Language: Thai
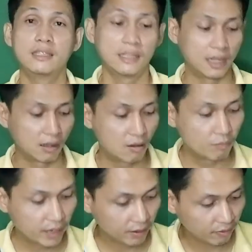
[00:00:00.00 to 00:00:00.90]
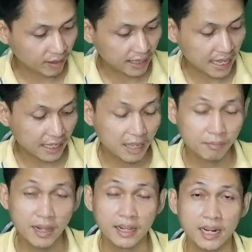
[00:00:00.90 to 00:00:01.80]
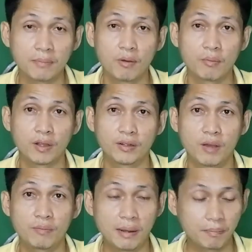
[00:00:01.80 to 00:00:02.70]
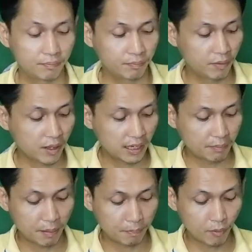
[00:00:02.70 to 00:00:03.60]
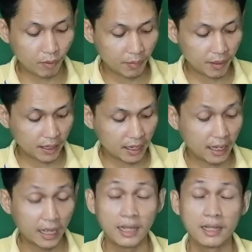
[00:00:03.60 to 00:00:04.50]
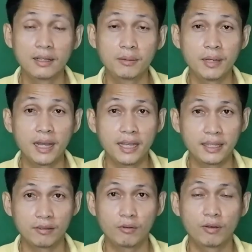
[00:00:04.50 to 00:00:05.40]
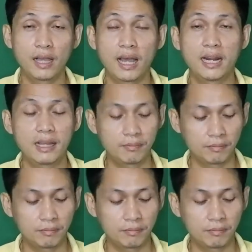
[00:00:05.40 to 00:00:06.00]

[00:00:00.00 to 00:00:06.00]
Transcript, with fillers: อคอมเมนต์ไว้ใต้คลิปได้เลยครับ ผมก็น้อมรับเพื่อจะปรับปรุงและพัฒนาเพื่อให้องค์การนะครับ